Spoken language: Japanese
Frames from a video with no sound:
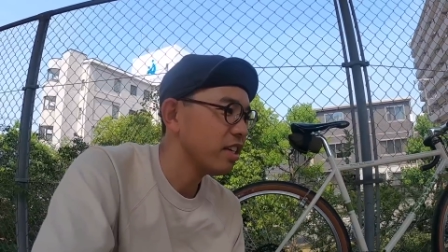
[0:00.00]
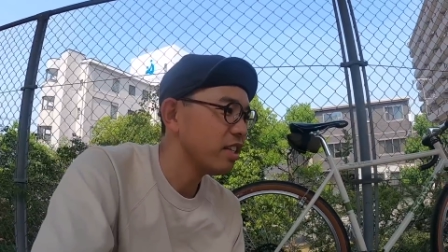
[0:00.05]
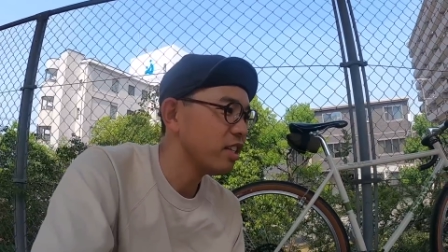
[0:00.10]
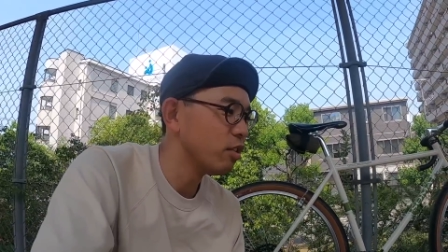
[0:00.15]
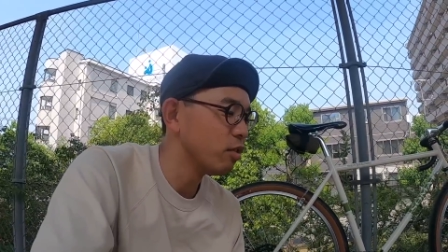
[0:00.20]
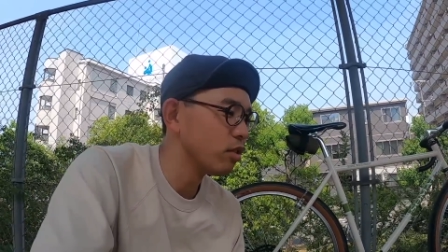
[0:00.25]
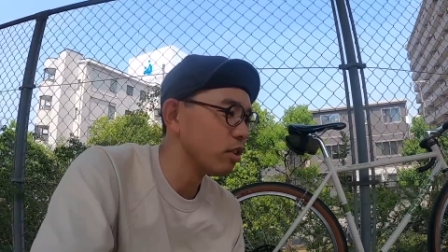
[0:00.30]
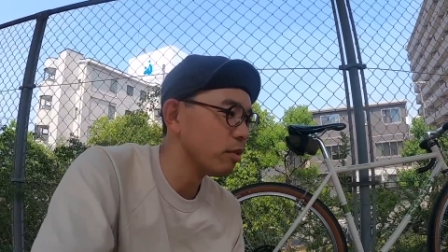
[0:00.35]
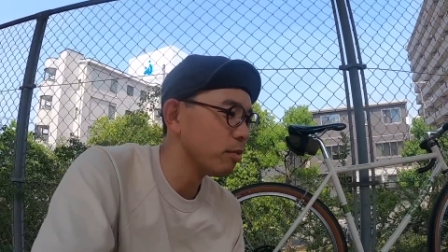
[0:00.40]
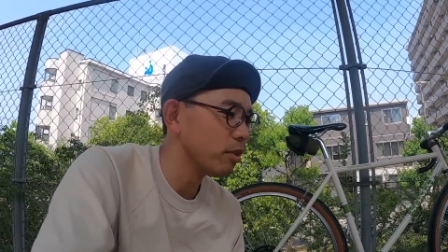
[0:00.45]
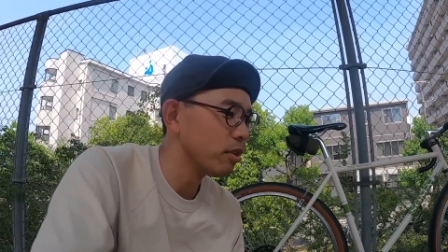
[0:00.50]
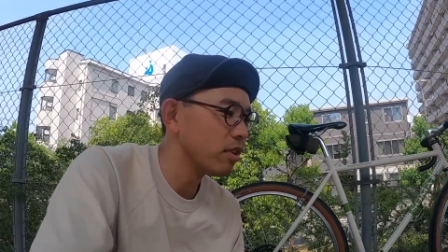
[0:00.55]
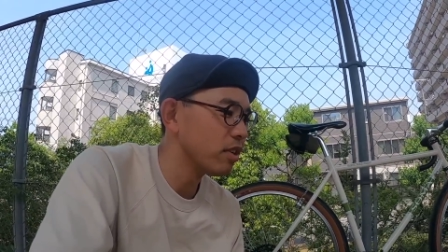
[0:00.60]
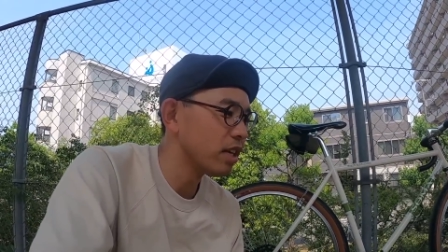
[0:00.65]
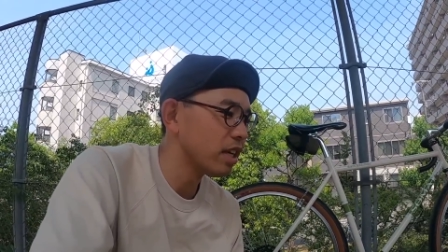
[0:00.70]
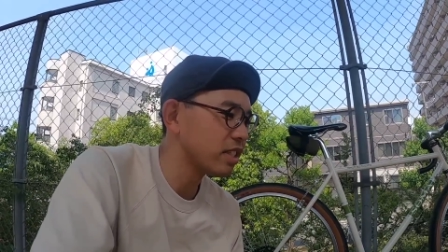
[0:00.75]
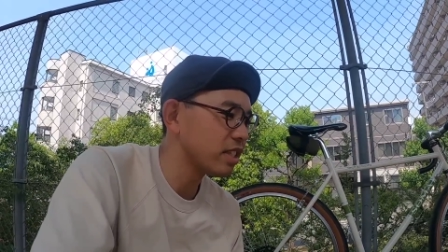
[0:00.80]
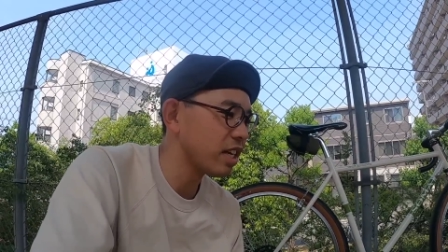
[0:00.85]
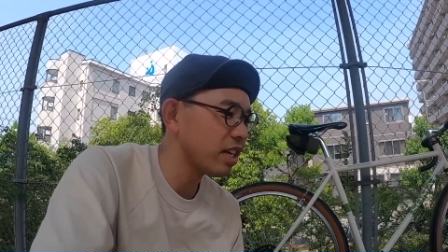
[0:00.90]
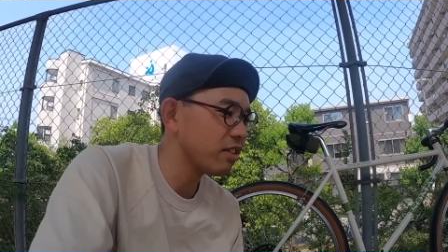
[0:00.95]
日本でも
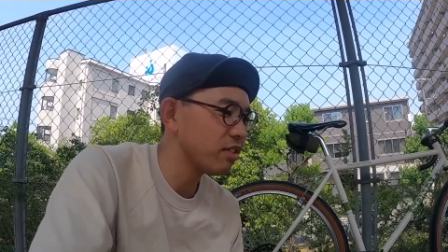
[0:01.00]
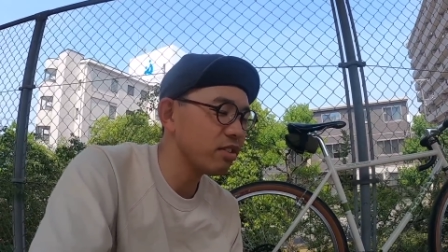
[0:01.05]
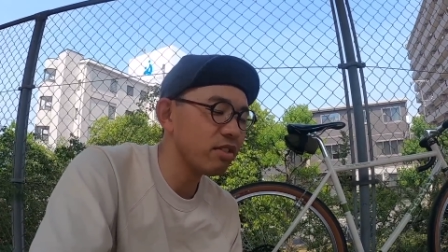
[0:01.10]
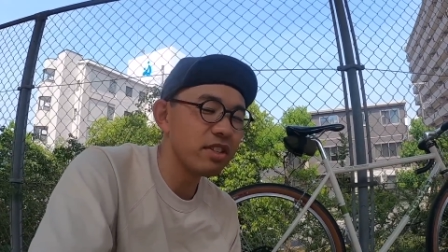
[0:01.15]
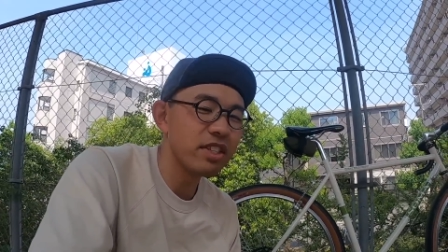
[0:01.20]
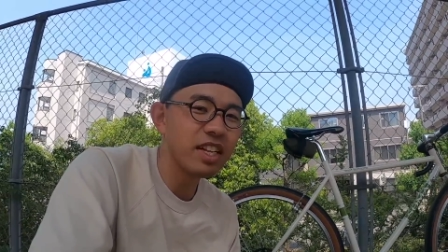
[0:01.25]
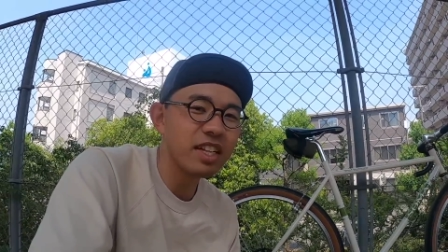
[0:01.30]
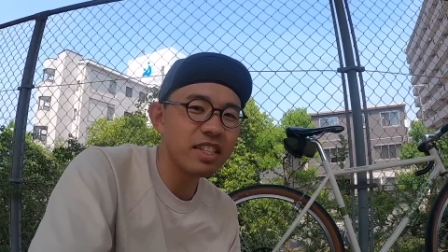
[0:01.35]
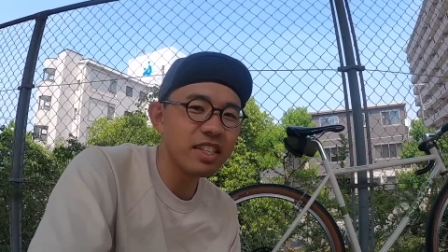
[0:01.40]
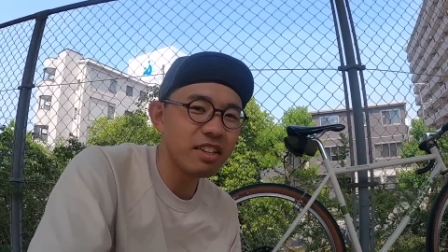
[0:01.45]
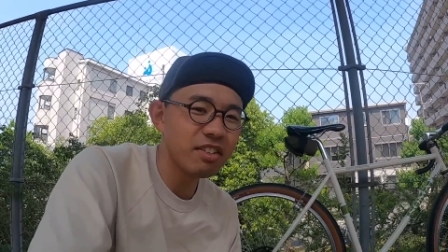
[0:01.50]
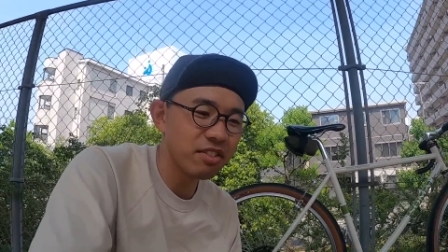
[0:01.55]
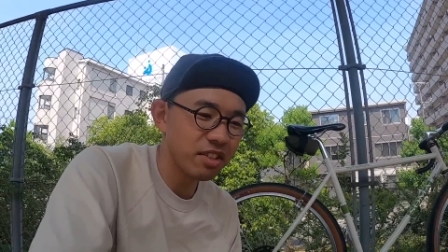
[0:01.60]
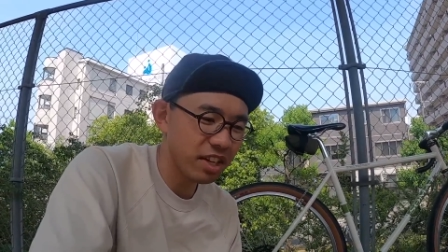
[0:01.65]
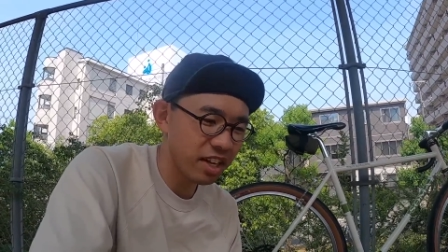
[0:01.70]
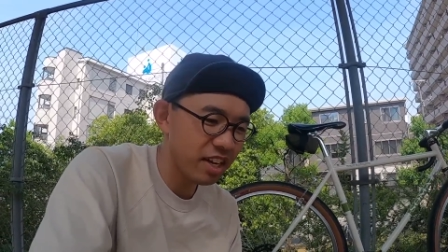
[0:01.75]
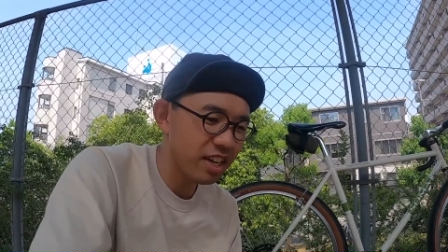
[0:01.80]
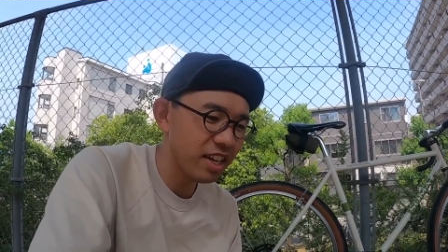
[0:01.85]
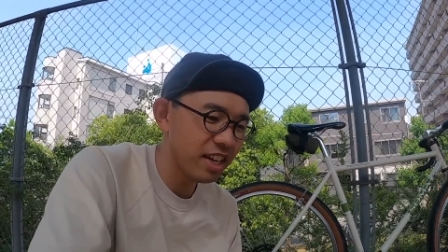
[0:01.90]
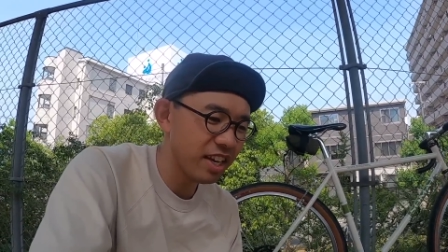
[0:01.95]
扱えるようになったの
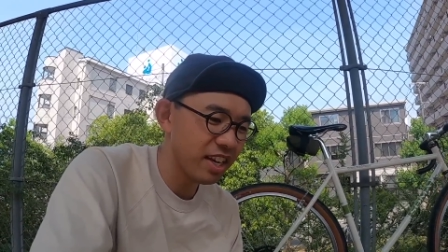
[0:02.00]
で、